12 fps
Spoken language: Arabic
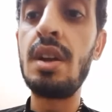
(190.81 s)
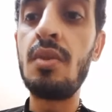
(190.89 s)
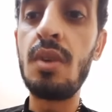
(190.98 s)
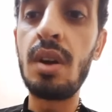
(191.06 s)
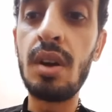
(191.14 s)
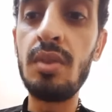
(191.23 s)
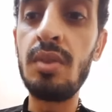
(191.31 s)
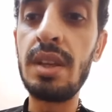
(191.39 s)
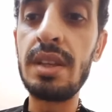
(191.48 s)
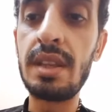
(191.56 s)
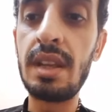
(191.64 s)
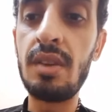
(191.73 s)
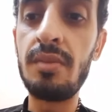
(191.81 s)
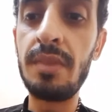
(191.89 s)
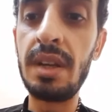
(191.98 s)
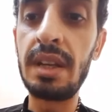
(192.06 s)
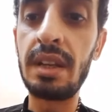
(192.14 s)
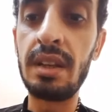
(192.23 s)
وقالوا ليس لهم
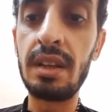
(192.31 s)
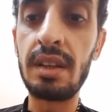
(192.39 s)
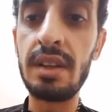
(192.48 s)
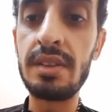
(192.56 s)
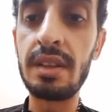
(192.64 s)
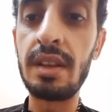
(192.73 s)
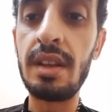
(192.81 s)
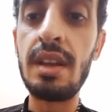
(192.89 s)
ملك إلا قيصر